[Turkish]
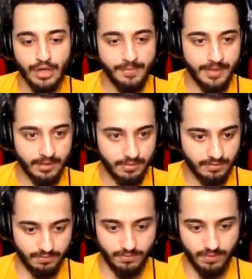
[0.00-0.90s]
buraya bak...
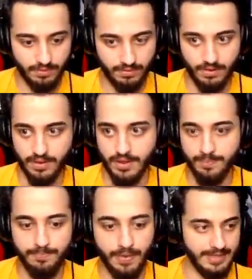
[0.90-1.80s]
Allah
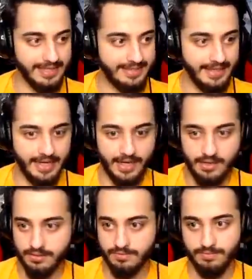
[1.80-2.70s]
be... Nasıl
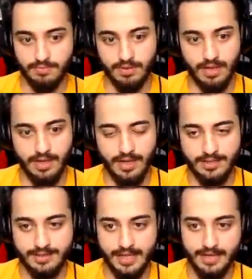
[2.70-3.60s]
ya? Allah
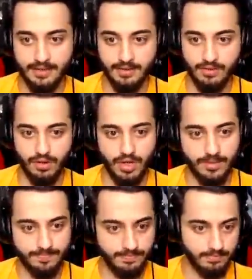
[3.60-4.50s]
seni... Oğlum